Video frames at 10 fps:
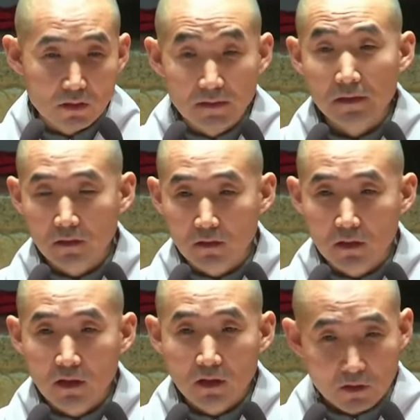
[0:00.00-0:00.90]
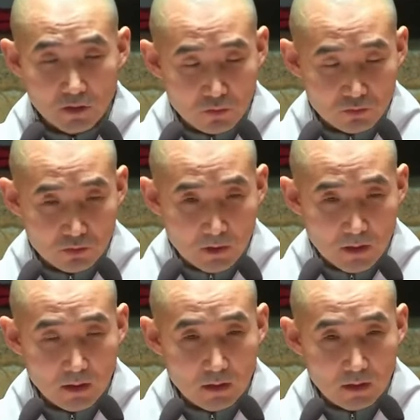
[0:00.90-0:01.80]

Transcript: 의해서 대통령과